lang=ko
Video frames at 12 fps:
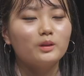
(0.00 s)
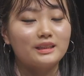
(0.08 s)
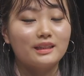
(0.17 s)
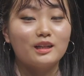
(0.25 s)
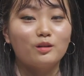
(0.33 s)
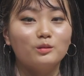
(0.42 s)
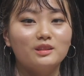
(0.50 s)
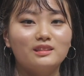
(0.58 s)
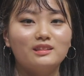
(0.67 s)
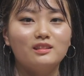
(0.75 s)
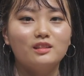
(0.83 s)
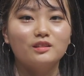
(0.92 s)
제가 오늘
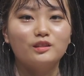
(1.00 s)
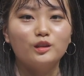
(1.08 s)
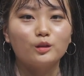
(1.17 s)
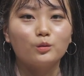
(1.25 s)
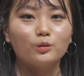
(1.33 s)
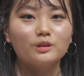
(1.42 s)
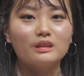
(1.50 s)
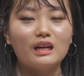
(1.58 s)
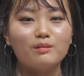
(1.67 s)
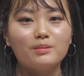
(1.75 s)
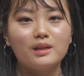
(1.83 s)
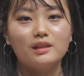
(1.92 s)
들려드릴 곡은
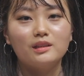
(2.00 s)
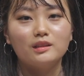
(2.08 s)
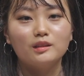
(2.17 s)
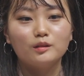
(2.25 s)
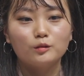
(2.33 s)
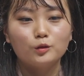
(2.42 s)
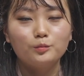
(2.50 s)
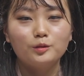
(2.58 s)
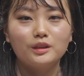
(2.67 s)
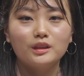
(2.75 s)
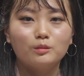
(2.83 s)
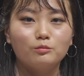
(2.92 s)
라벨
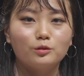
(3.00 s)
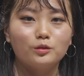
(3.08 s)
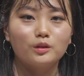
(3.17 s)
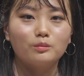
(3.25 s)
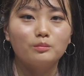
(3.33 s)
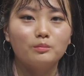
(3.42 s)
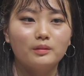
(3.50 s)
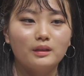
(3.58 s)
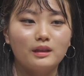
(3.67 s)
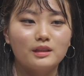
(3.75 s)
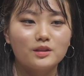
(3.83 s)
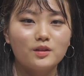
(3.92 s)
쿠프랭이
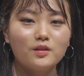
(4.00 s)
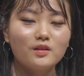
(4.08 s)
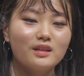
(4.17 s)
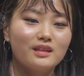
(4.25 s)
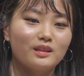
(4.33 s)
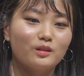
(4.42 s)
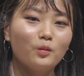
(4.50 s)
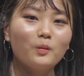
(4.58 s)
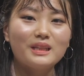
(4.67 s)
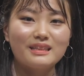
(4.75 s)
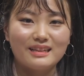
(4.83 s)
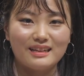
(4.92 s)
무덤에서
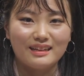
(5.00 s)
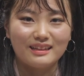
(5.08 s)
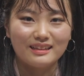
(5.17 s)
토카타